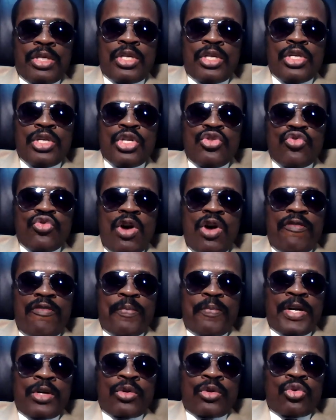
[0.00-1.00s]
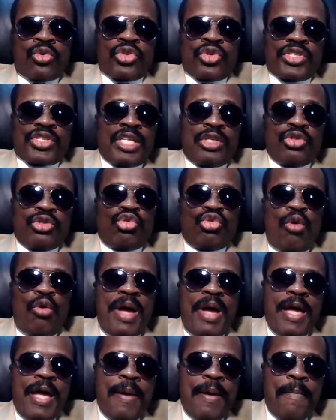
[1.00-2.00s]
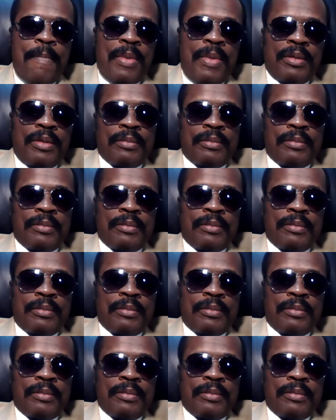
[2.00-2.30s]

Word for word: ils doivent prendre conscience d'eux-mêmes.